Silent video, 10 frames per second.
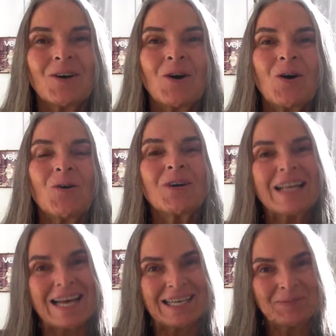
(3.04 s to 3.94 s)

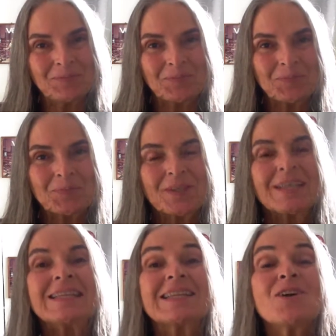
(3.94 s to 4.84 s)
Olá!
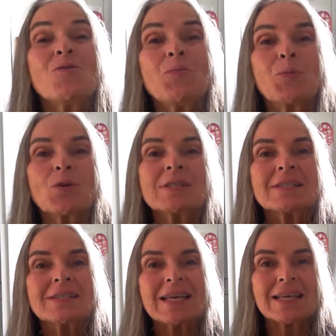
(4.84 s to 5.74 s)
Então
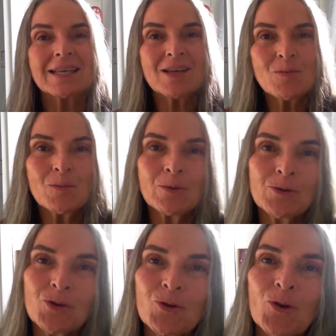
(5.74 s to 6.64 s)

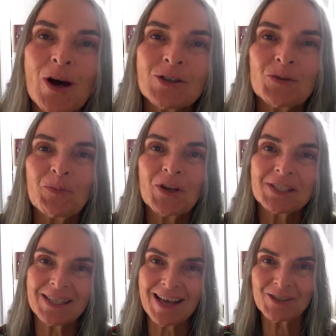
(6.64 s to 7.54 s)
prosseguimos no nosso
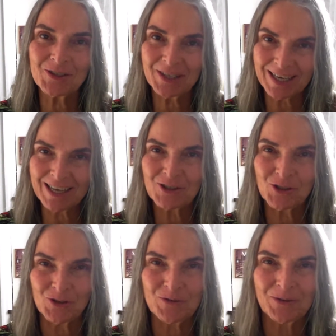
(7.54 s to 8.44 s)
processo
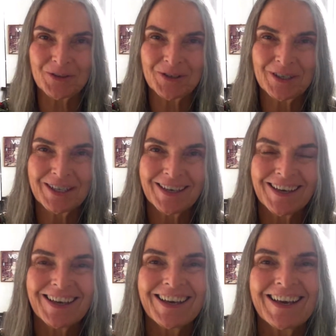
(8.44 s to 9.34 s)
criativo.
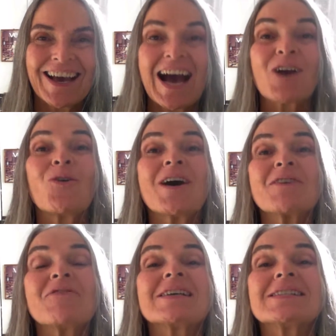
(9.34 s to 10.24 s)
Agora
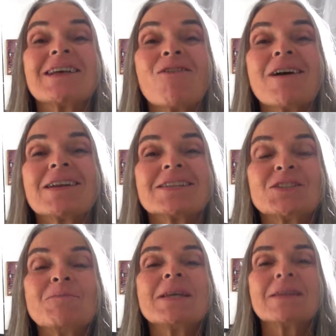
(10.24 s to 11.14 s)
vai ser a hora
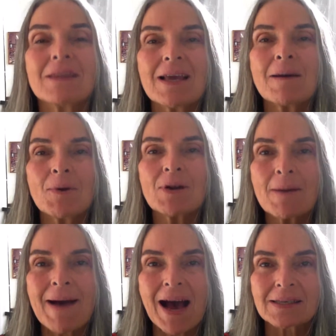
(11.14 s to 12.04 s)
de meter a mão na
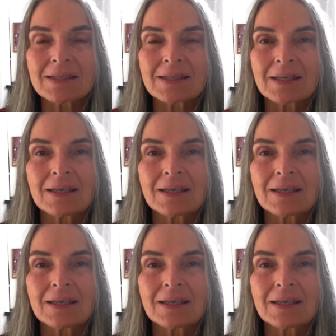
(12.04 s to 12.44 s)
massa.